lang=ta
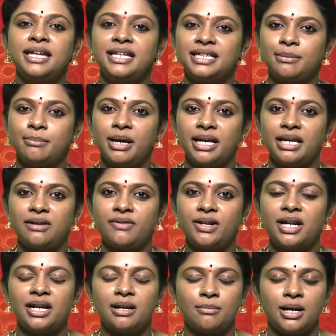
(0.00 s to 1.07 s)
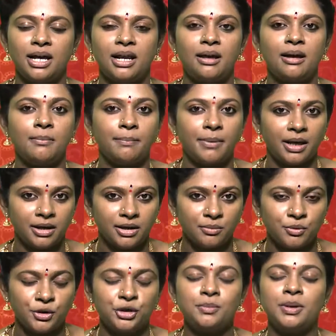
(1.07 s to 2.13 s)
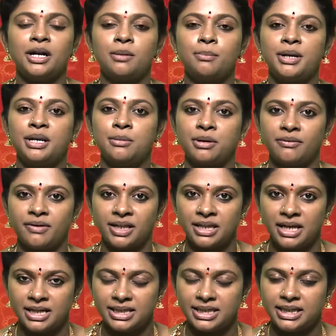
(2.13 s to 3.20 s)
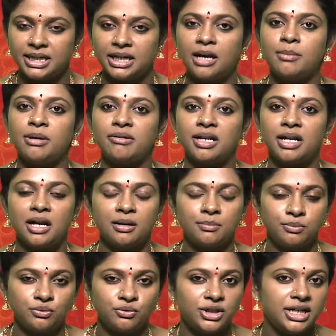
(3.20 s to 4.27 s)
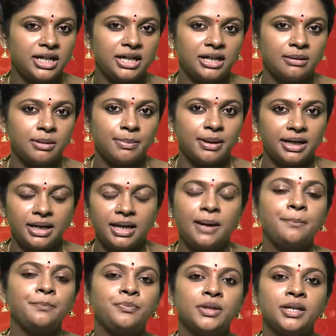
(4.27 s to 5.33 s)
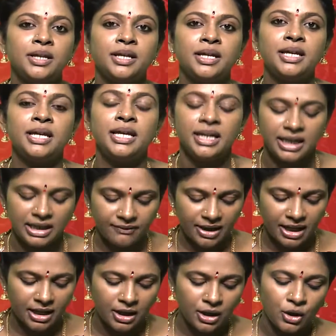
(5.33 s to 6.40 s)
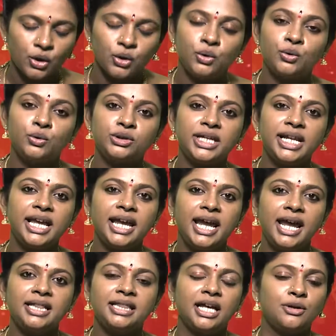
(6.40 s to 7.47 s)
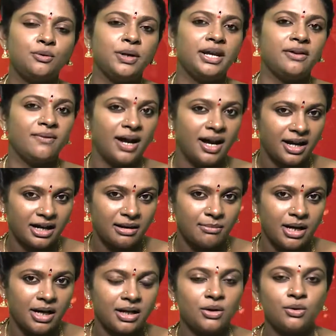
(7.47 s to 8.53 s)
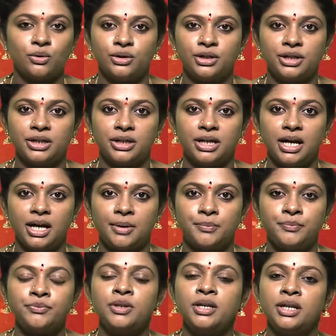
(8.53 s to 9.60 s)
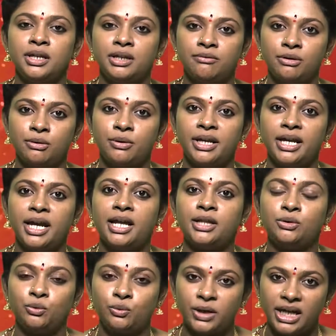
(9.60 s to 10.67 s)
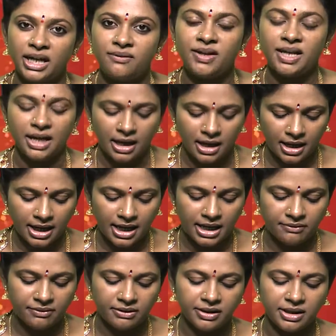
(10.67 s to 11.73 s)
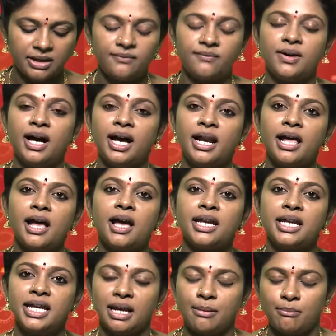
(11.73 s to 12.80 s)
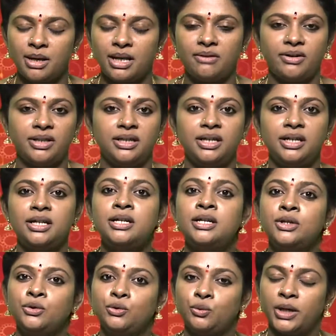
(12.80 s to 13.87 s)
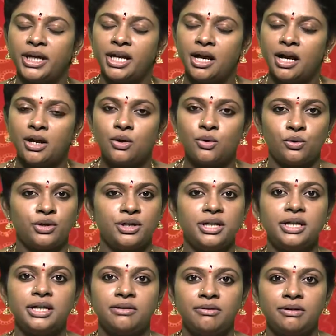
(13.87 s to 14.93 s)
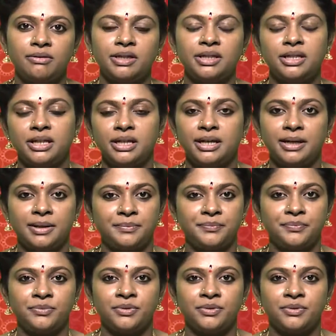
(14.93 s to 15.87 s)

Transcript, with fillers: இந்த பைரவரை நம்மளால் பார்க்க முடியும் அங்கே போய் நம்ம இவரை தரிசிக்கலாம் இவருக்கான பூஜைகளை நம்ம பண்ணலாம் இவர் குதிரையை தன்னுடைய வாகனமாக கொண்டிருக்கார் இவருடைய துணைவியாக இவர் வந்து வாராகி அம்மனை வந்து துணையாக கொண்டு இவர் வந்து இருக்கார்